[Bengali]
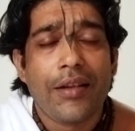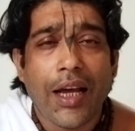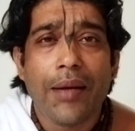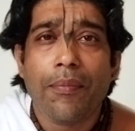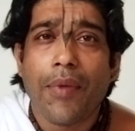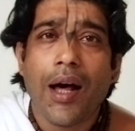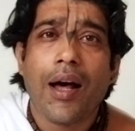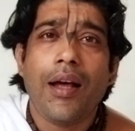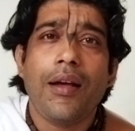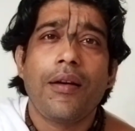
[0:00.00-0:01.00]
তাই মা
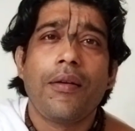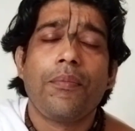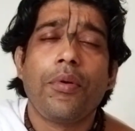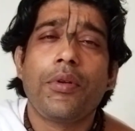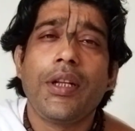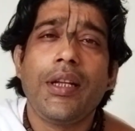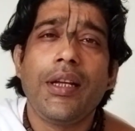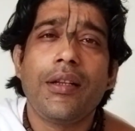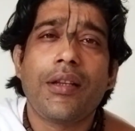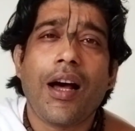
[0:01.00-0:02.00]

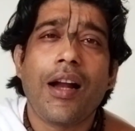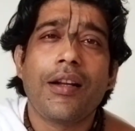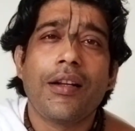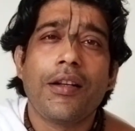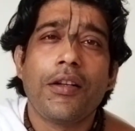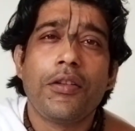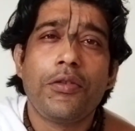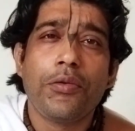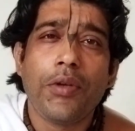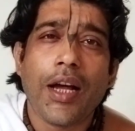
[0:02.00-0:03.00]
প্রতিদিন তার
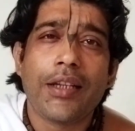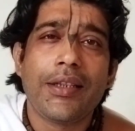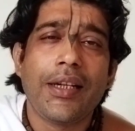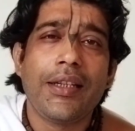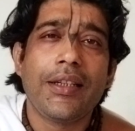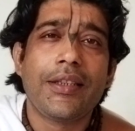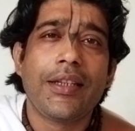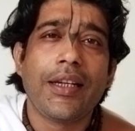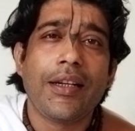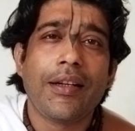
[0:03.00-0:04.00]
চুল আছড়ে
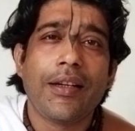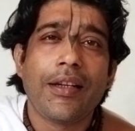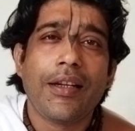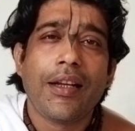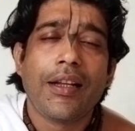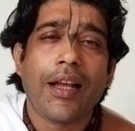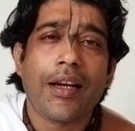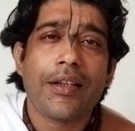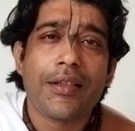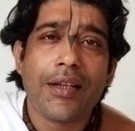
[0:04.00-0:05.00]
দিচ্ছে
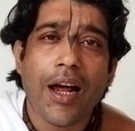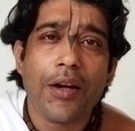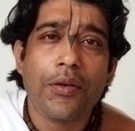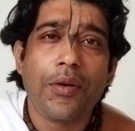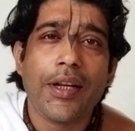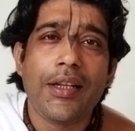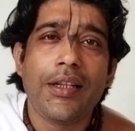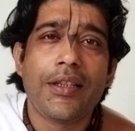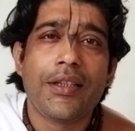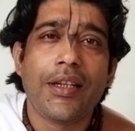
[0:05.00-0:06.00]
তাকে স্নান করিয়ে
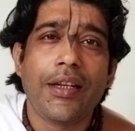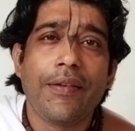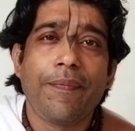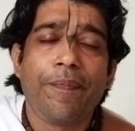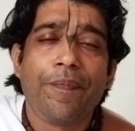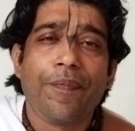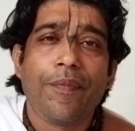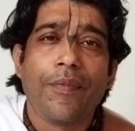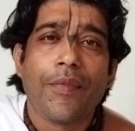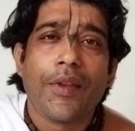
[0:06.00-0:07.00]
দিচ্ছে
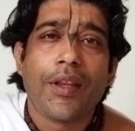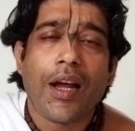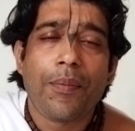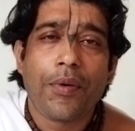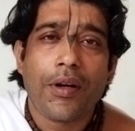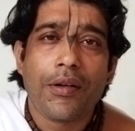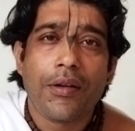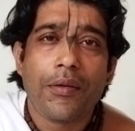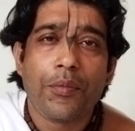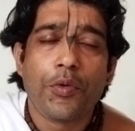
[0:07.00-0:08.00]
তারপর
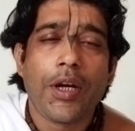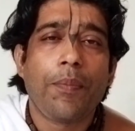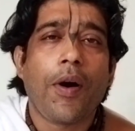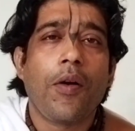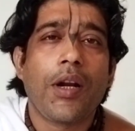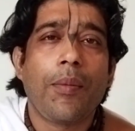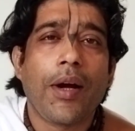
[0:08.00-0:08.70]
মুখে পাউডার